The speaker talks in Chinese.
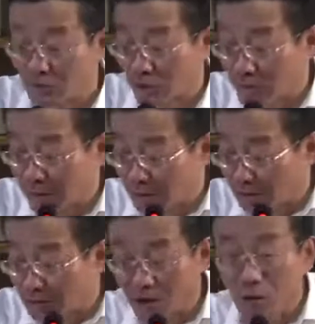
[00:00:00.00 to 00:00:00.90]
所以毛泽
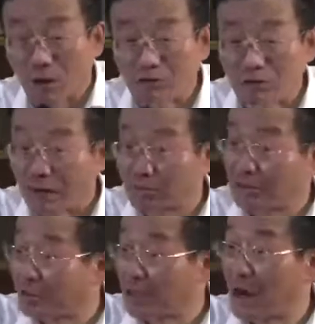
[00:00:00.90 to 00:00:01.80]
东只要管住干部
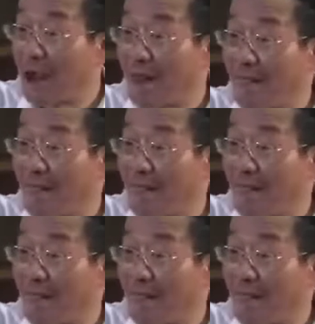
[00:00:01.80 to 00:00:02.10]
就可以了，